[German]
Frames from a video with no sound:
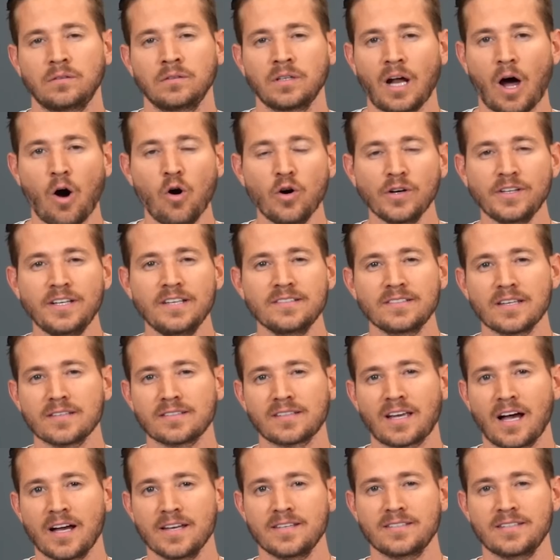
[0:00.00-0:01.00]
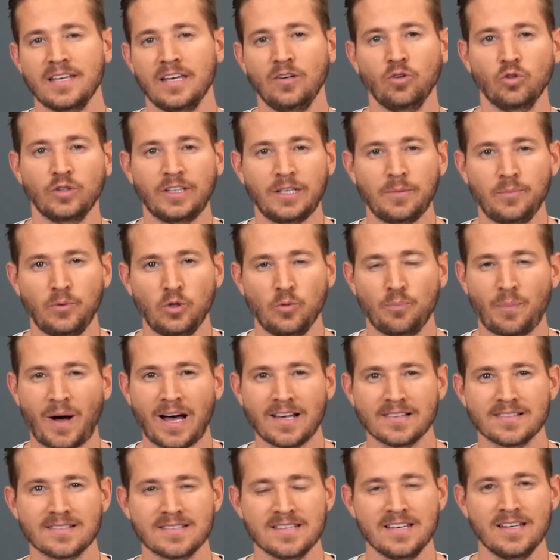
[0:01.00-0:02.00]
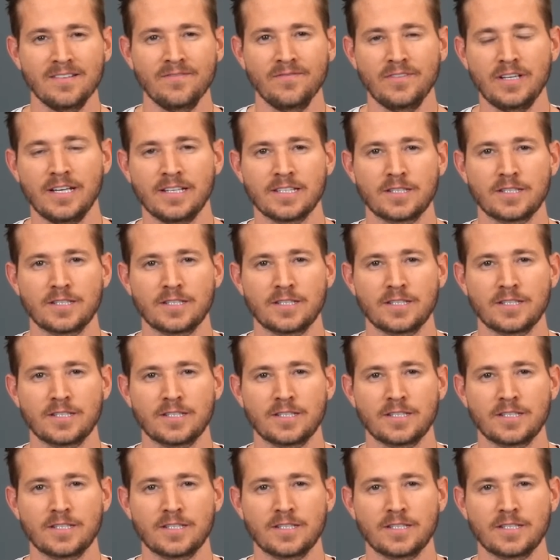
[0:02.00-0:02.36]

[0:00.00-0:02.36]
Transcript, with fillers: Und auch dieses Caicedo-Debüt passt irgendwie